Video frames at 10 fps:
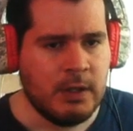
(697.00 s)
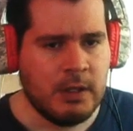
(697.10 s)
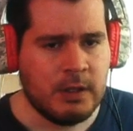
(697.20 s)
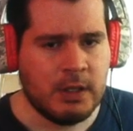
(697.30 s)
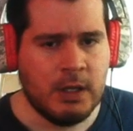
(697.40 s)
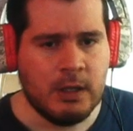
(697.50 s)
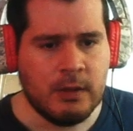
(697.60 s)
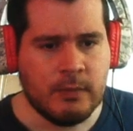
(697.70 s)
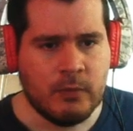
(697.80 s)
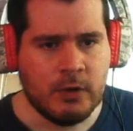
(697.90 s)
Skill,
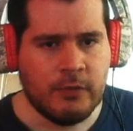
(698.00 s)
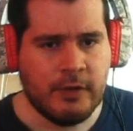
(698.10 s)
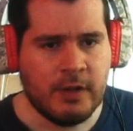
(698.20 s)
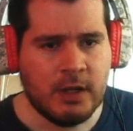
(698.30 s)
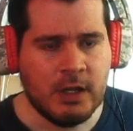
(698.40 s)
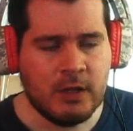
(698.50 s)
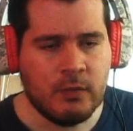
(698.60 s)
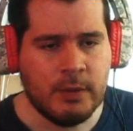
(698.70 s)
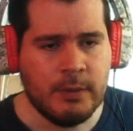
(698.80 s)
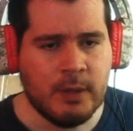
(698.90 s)
bueno, tres skills hay que
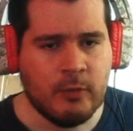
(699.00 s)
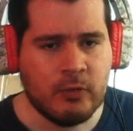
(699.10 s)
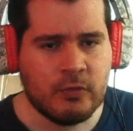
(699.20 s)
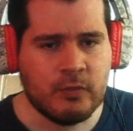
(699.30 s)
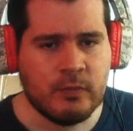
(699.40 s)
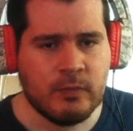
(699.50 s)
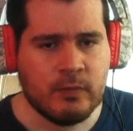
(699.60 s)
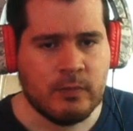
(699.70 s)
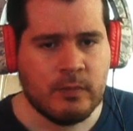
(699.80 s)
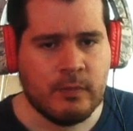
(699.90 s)
subir, veamos.
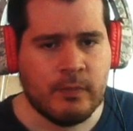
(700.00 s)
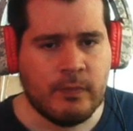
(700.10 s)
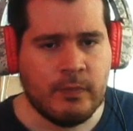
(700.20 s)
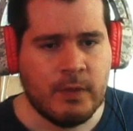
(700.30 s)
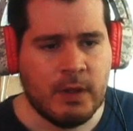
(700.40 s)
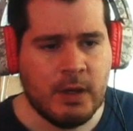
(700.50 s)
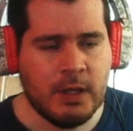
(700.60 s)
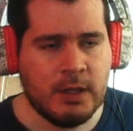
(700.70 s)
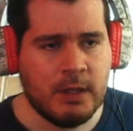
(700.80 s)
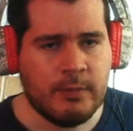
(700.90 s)
Ahí
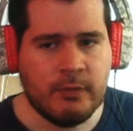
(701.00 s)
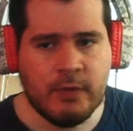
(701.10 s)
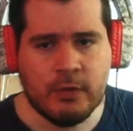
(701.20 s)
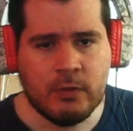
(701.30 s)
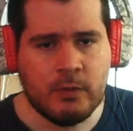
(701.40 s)
está, perfecto.